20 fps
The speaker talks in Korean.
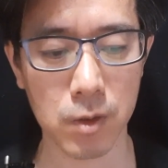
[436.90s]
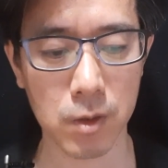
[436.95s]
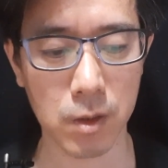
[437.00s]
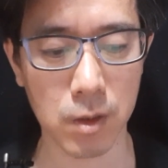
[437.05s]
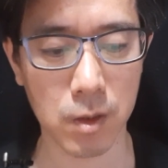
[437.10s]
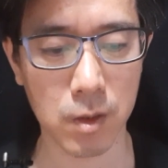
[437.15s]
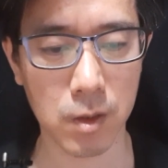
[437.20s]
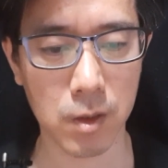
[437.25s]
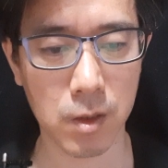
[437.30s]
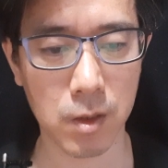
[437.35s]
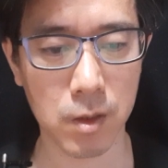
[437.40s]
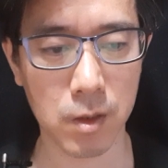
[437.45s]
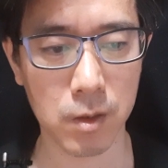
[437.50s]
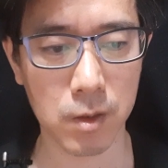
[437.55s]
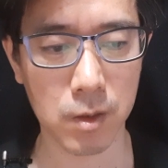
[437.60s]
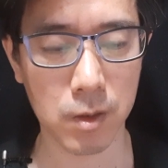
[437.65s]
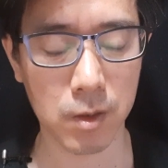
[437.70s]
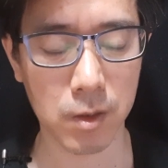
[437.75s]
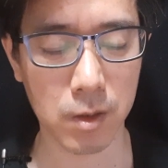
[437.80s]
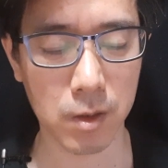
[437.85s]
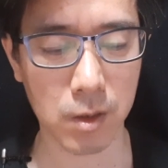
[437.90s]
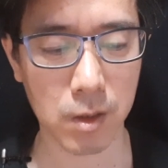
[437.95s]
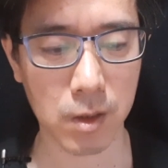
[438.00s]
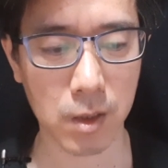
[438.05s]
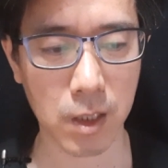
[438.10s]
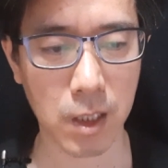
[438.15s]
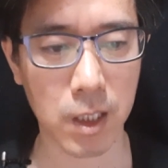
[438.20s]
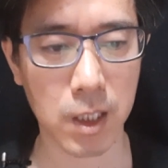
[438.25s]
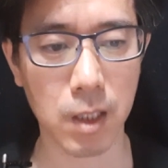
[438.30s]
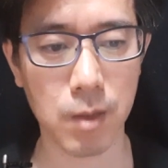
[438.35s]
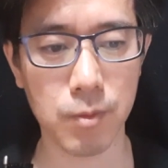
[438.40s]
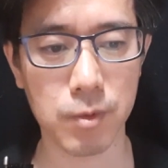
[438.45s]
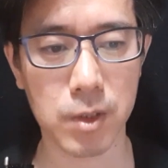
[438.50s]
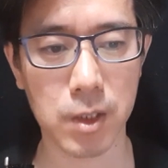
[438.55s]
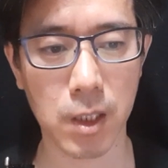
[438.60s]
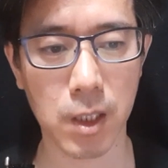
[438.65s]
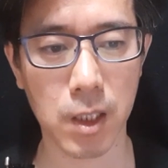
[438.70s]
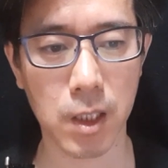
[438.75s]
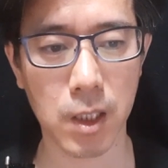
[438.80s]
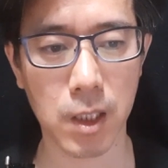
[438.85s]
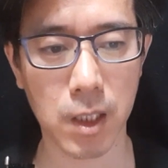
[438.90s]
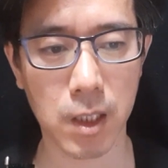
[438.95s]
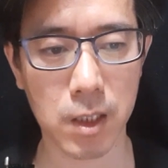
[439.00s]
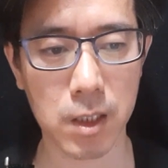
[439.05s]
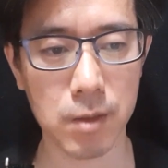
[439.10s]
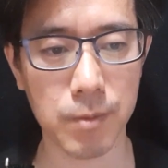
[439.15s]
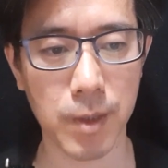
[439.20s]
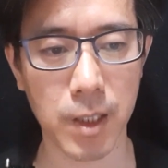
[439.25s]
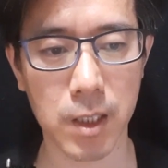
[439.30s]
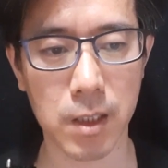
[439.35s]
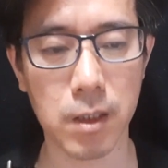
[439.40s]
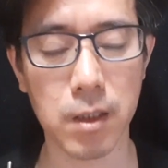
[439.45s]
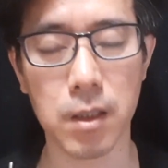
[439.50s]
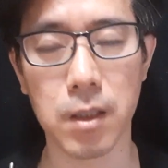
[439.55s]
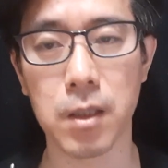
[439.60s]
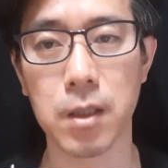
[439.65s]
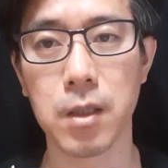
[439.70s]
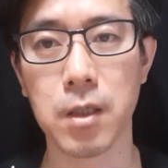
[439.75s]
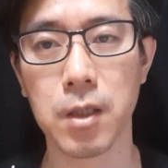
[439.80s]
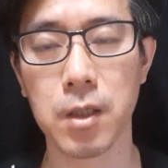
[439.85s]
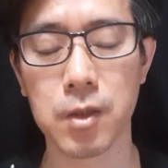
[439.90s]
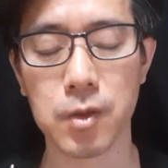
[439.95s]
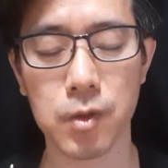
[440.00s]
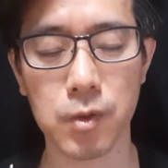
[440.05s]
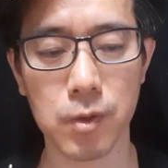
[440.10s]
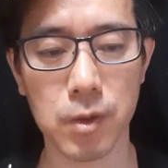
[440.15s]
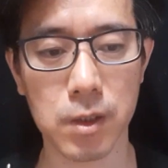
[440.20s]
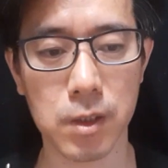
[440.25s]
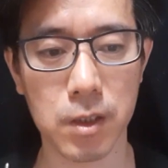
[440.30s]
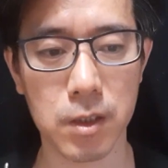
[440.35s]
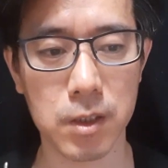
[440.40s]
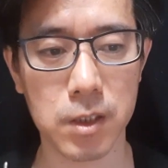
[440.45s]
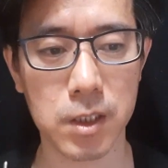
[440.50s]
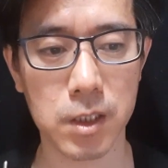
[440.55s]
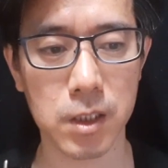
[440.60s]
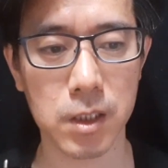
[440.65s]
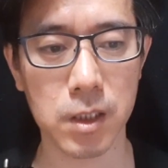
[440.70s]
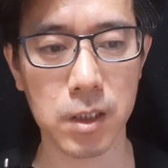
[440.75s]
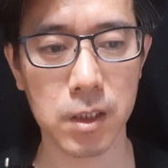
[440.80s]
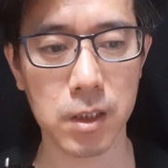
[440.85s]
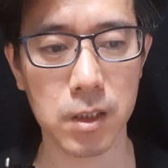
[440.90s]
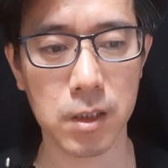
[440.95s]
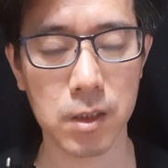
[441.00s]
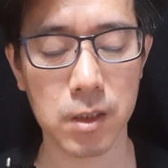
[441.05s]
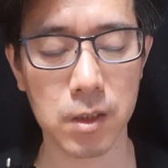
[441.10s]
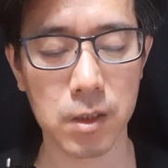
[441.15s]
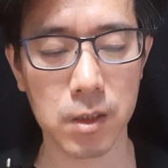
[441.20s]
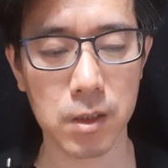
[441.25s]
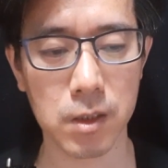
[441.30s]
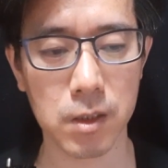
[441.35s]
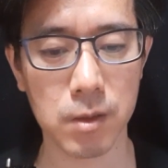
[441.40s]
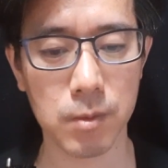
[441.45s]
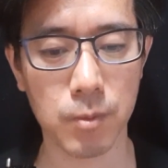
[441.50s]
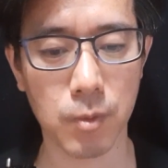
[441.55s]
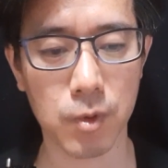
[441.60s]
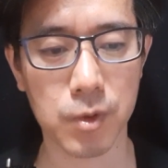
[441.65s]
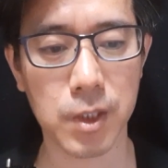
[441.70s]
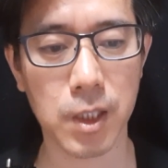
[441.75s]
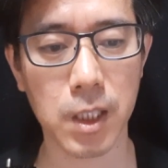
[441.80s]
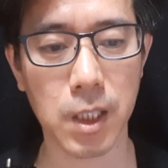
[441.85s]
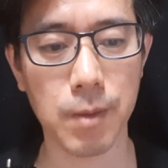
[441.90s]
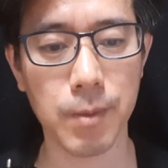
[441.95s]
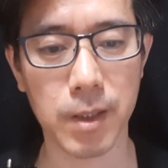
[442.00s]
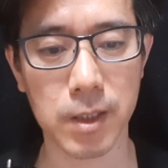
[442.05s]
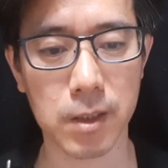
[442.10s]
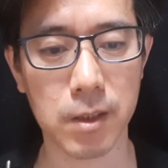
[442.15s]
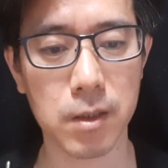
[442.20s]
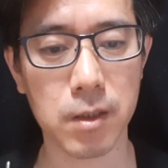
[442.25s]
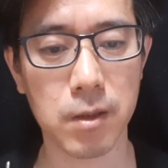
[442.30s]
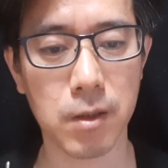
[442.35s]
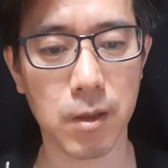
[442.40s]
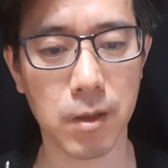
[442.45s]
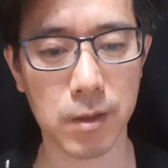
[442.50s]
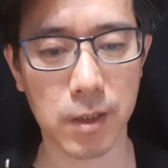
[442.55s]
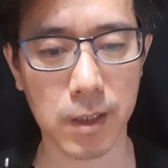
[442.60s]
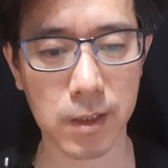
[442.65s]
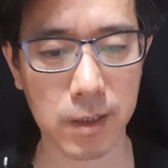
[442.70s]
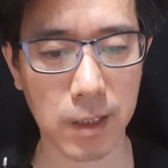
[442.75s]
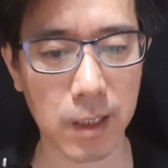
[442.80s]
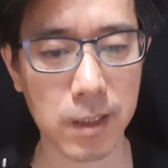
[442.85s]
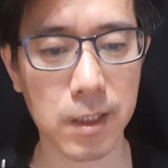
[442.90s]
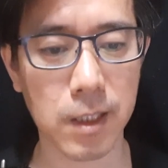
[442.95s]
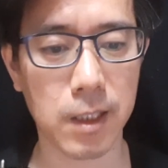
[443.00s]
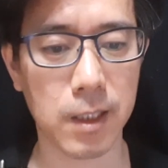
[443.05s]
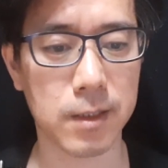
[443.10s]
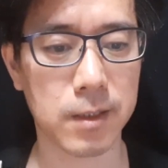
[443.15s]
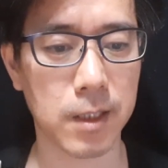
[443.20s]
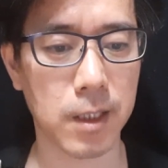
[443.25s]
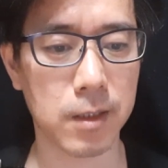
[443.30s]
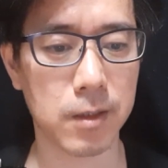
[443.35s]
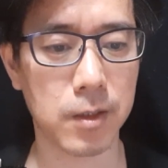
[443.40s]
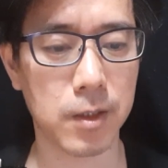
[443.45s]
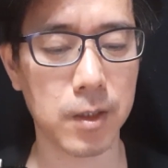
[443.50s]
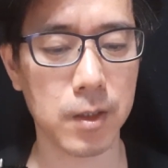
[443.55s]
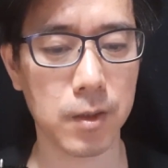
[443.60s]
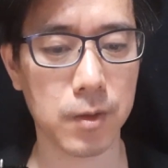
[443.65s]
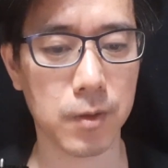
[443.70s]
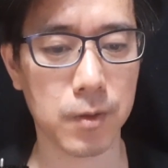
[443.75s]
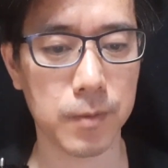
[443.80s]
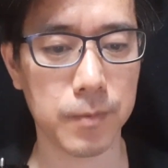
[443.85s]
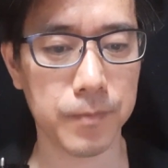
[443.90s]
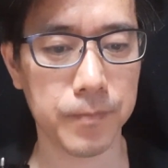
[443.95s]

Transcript: 어, 가계부채 금액을 줄어들지 못하게 만들 것 같다라는 생각이 드는 거죠.